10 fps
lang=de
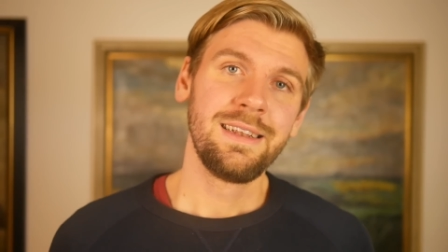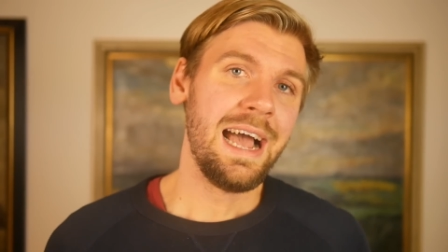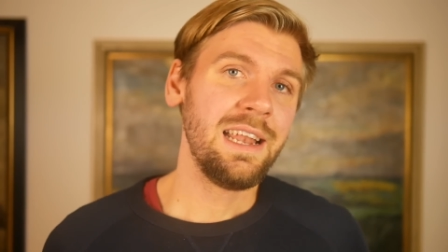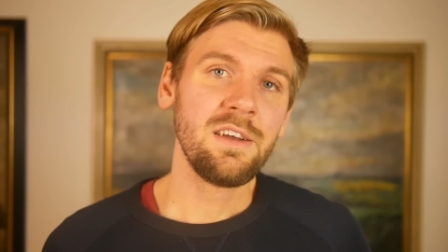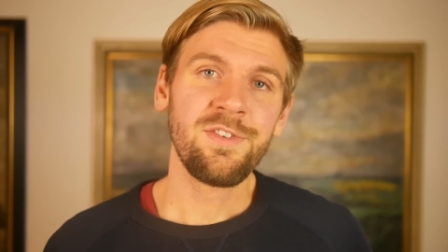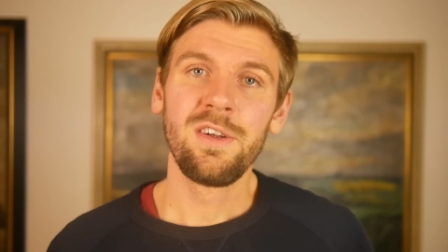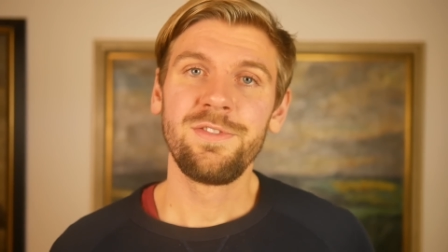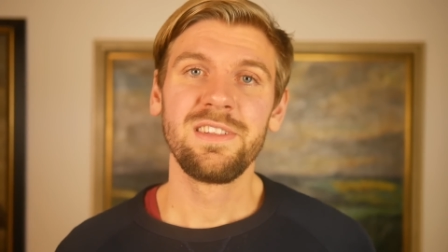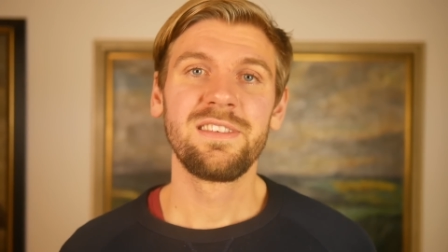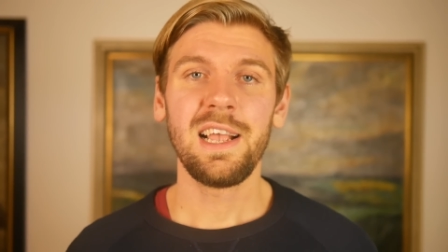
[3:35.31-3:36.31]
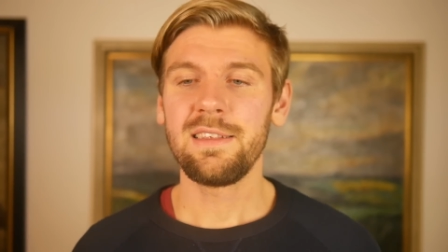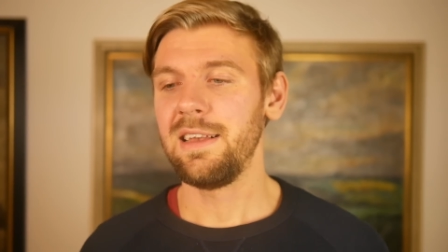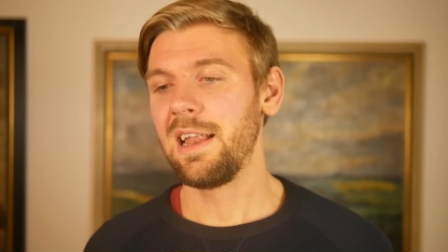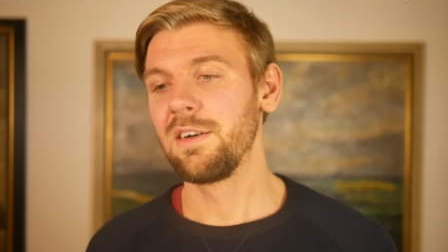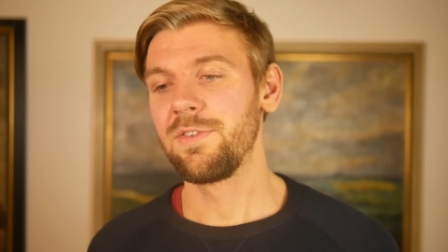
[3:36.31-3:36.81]
Einige Frauen finden es
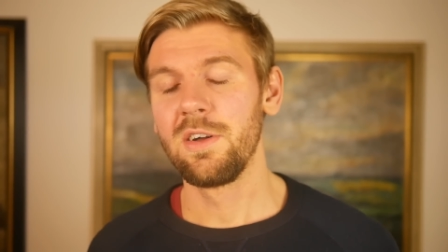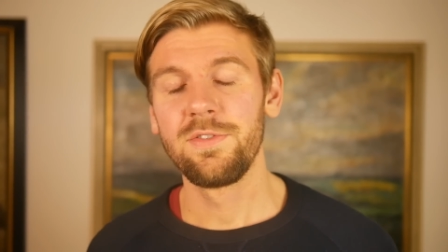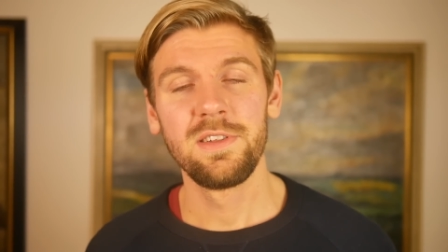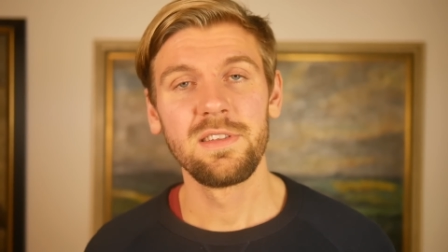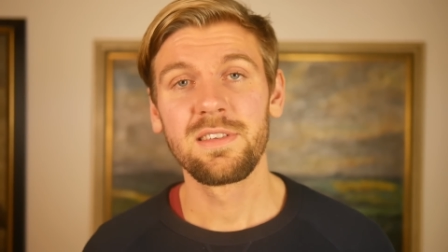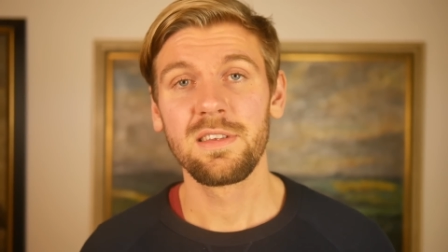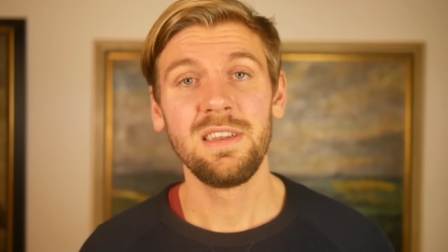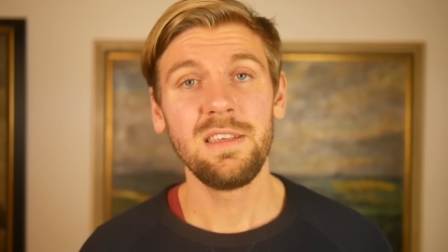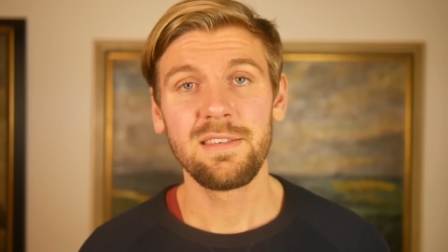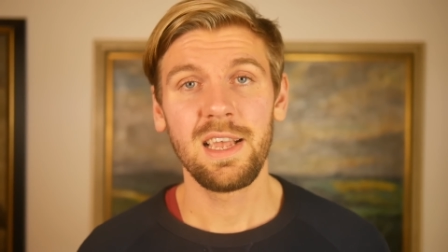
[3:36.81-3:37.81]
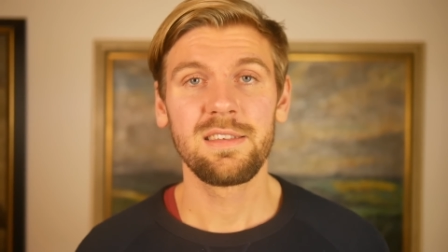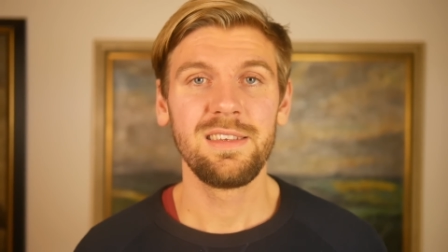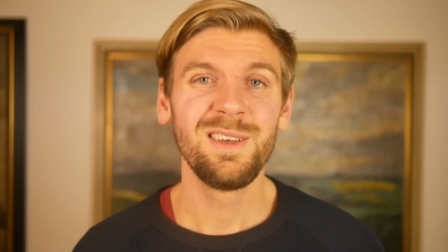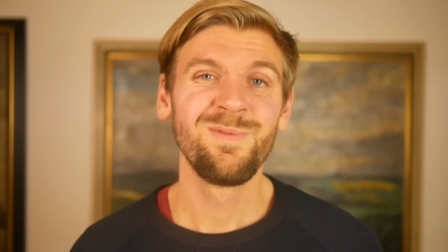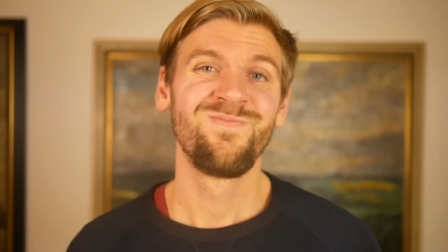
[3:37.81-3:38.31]
sexy, andere Frauen finden es nicht
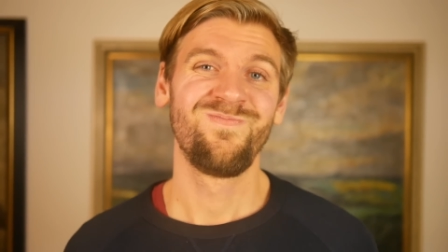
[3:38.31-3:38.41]
sexy.